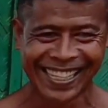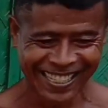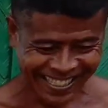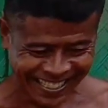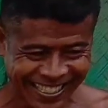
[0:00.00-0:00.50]
para
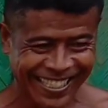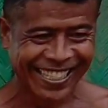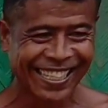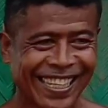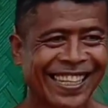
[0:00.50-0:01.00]

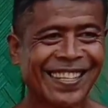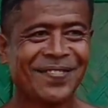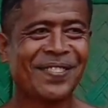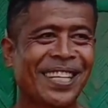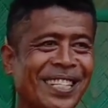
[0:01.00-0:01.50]
sama-sama.
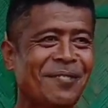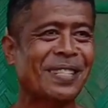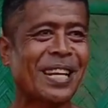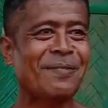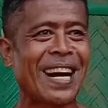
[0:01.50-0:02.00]
Para
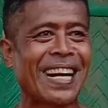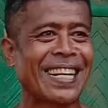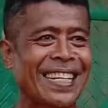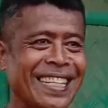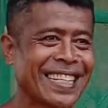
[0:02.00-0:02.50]
sama-sama.
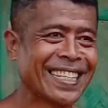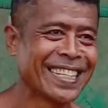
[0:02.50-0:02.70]
Yun,